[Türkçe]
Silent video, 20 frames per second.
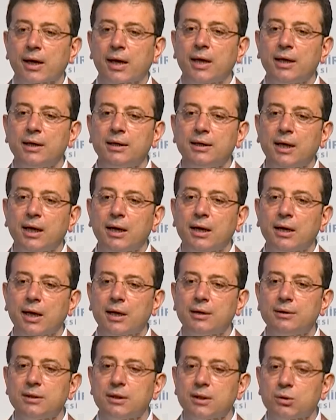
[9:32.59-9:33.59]

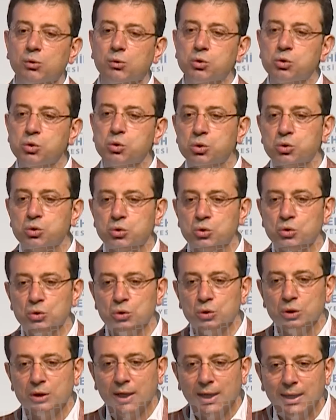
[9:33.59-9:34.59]
engellendiği
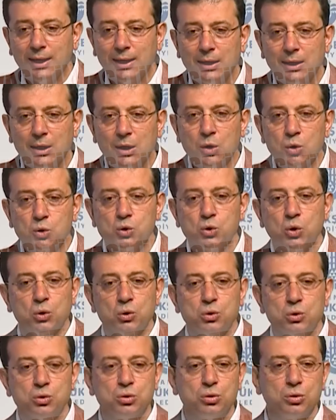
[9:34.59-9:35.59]
hususunun da
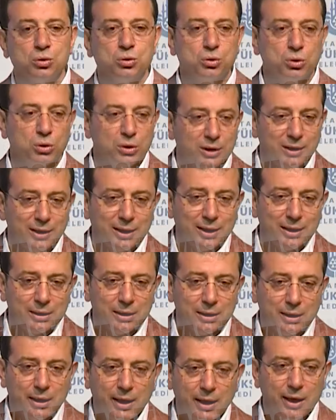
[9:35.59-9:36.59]
sorusunu sorarak